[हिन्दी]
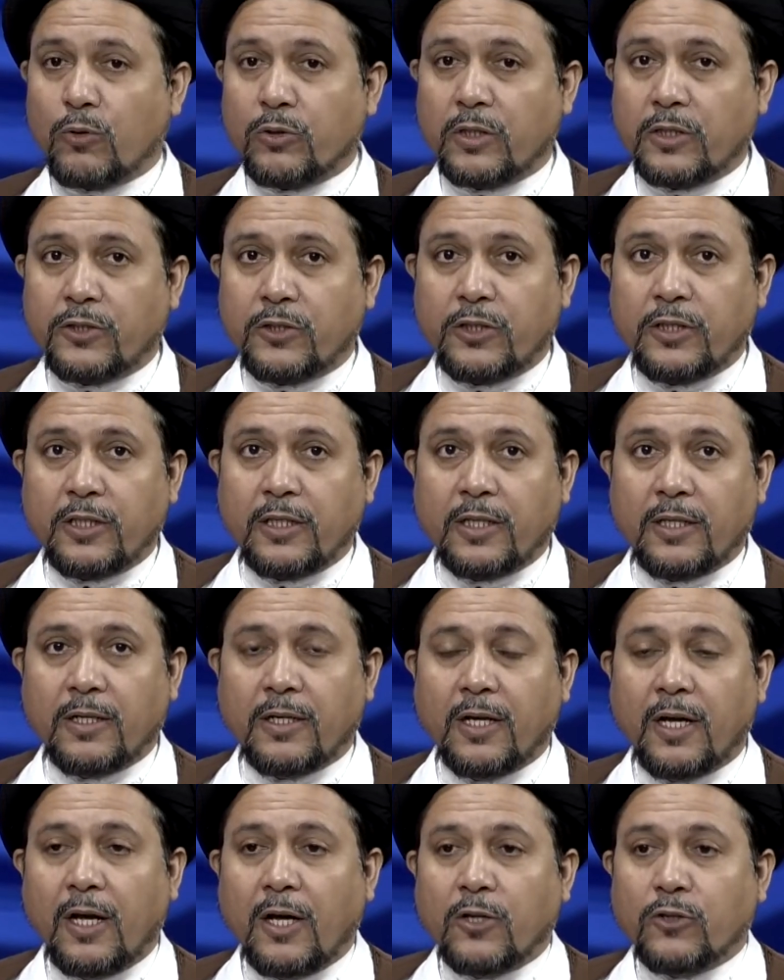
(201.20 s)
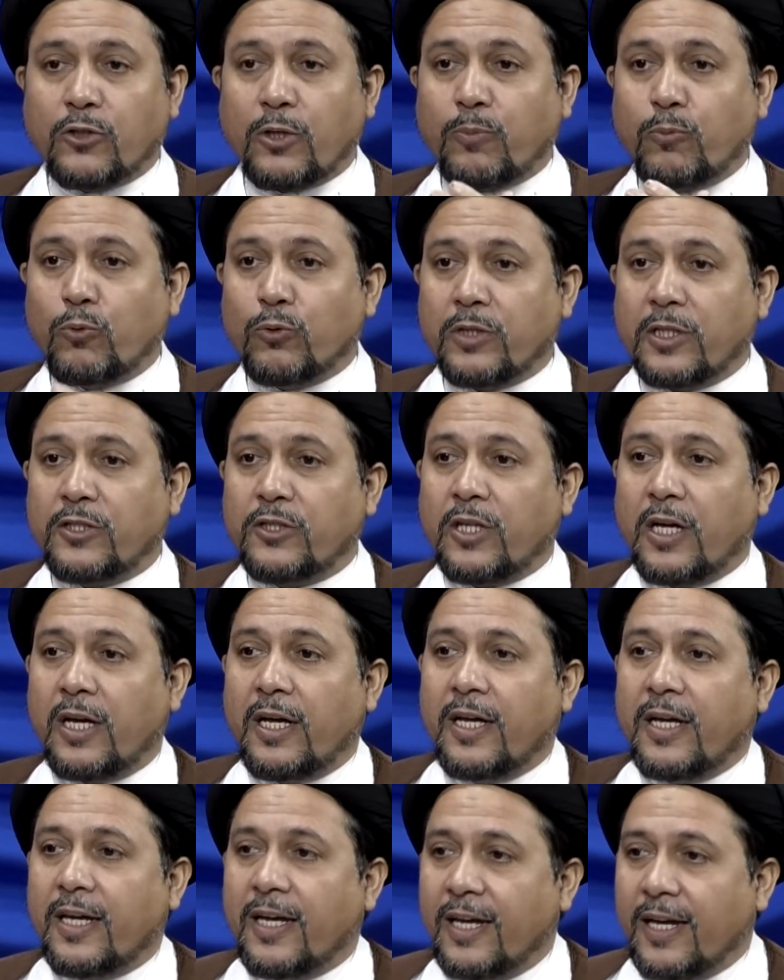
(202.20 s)
बहुत अच्छी है सब कुछ अच्छा
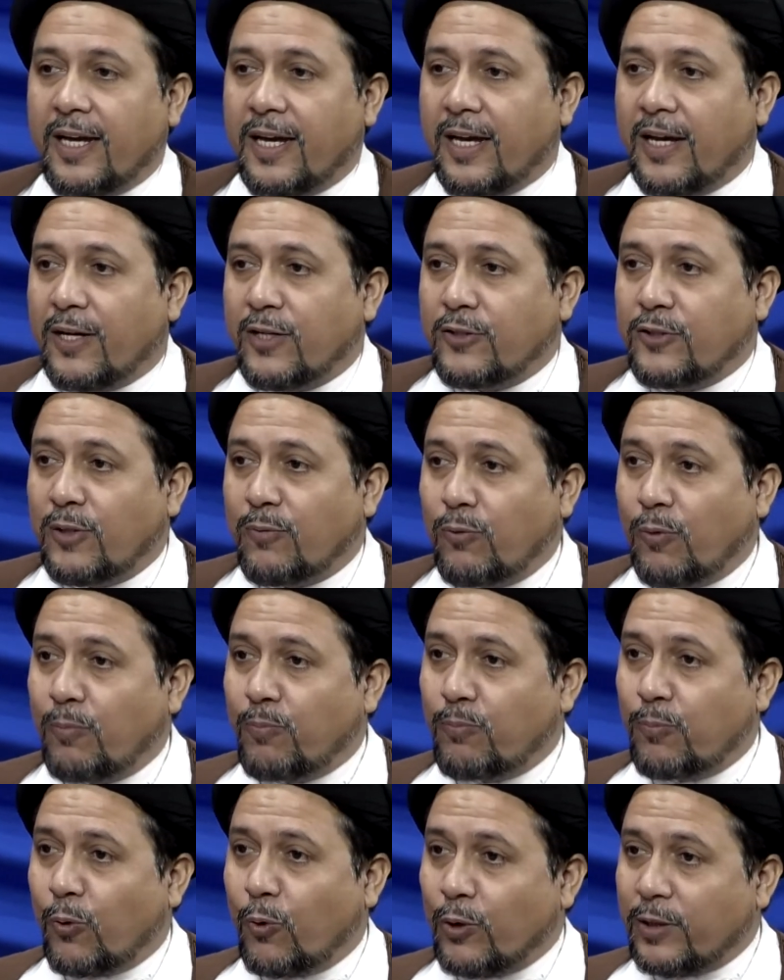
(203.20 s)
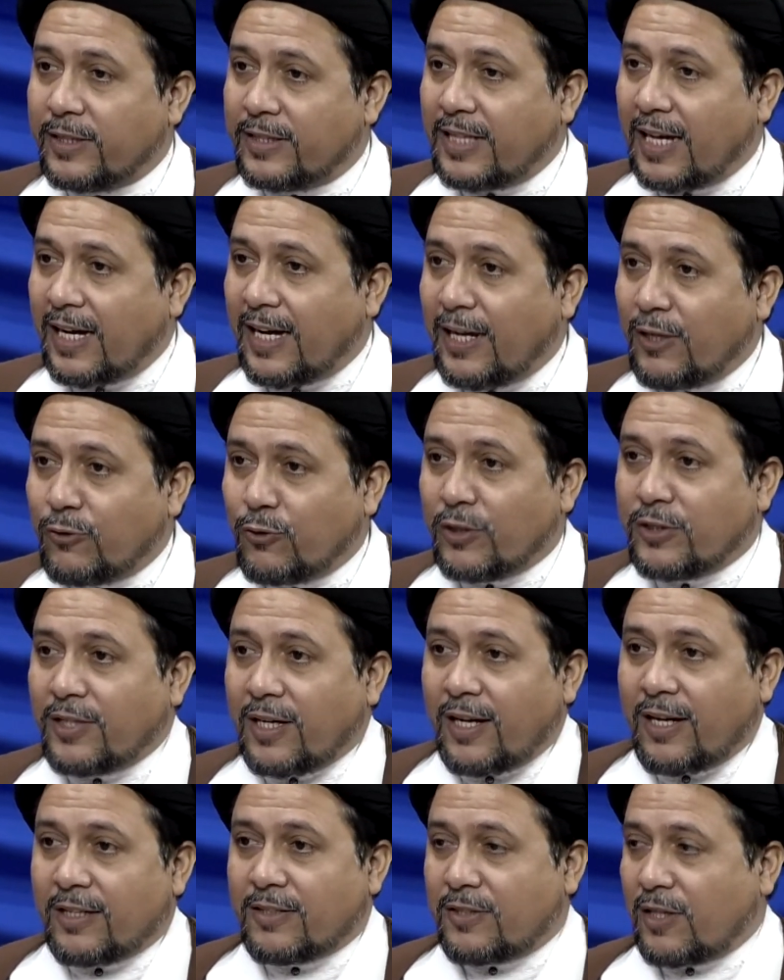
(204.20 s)
है जब वो बोलता है तो
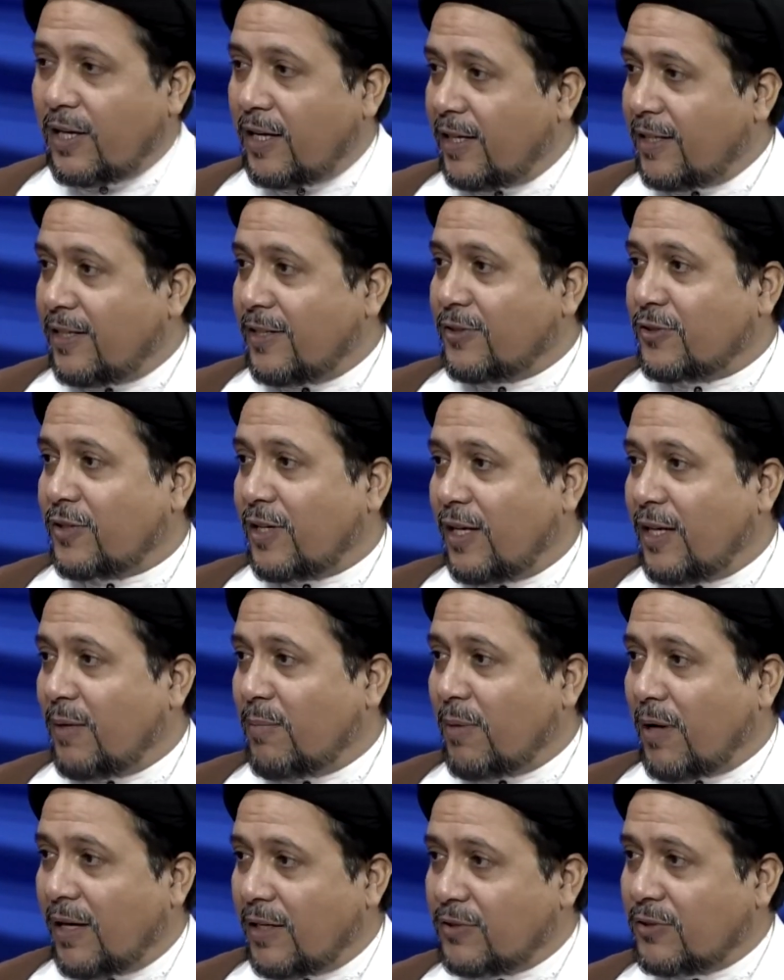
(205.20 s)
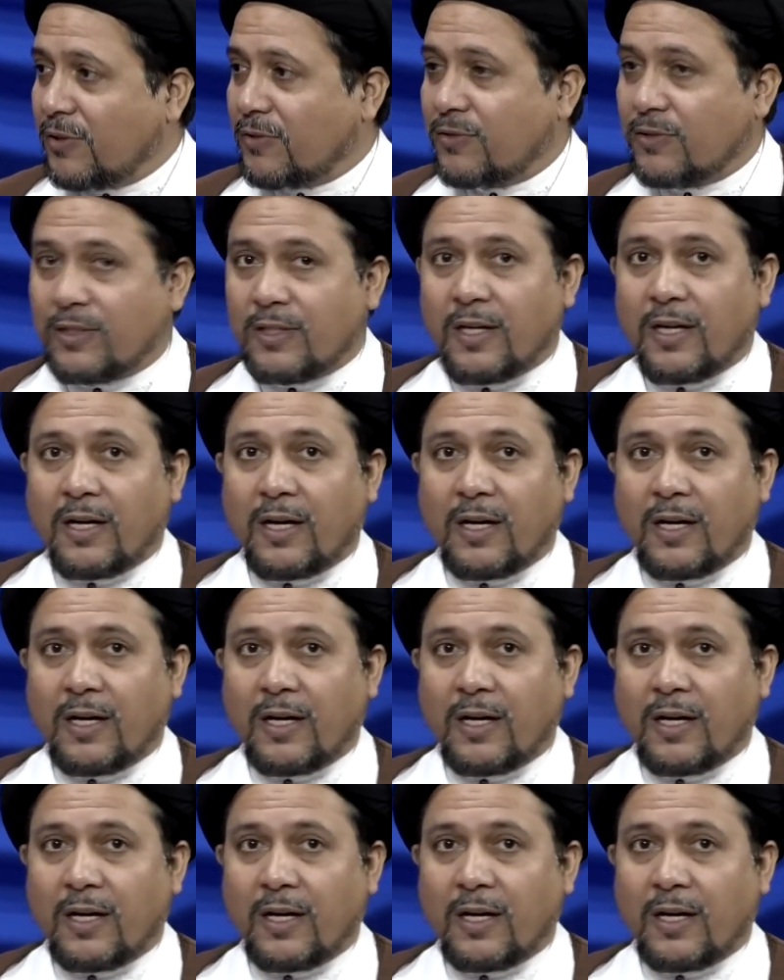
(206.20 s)
ऐसा लगता है कि इसका लिबास इसके